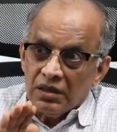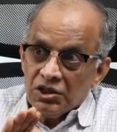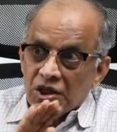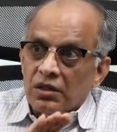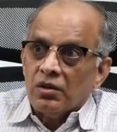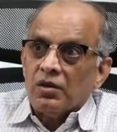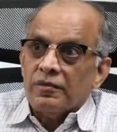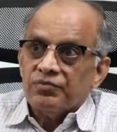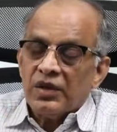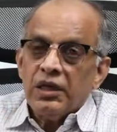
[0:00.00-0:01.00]
దశకంలో
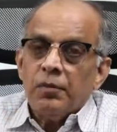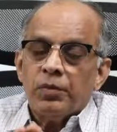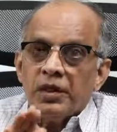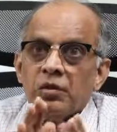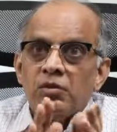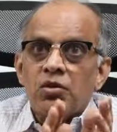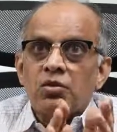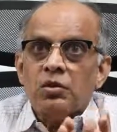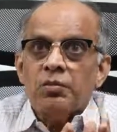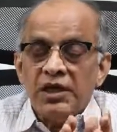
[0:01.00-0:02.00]
అంటే పంతొమ్మిది
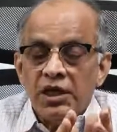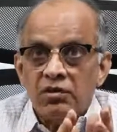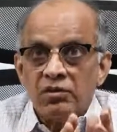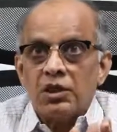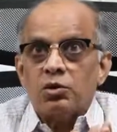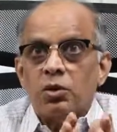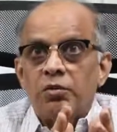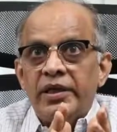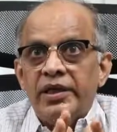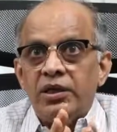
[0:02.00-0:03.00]
వందల పదిహేను వందల
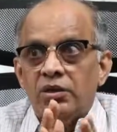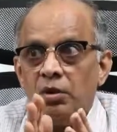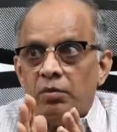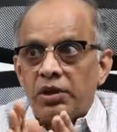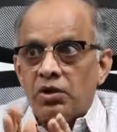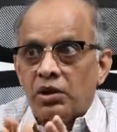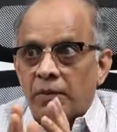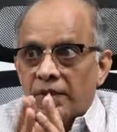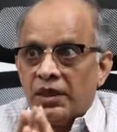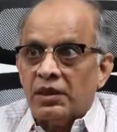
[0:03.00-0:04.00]
తొంభై తొంభై ఒకటి
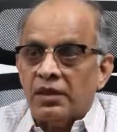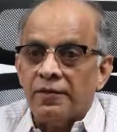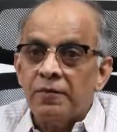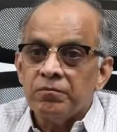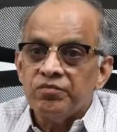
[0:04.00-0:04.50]
ఆ ప్రాంతాల్లో